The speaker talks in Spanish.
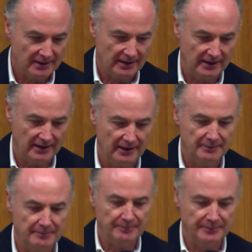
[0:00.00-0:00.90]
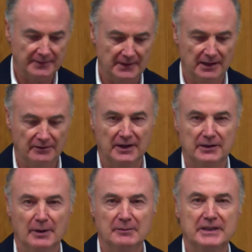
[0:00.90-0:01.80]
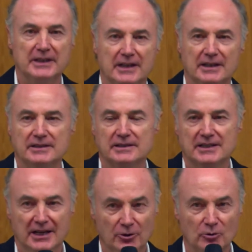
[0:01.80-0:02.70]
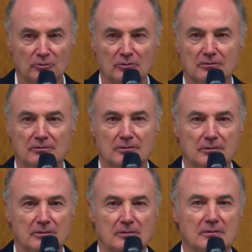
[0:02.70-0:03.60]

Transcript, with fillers: que, mm, que efectivamente han salido mm,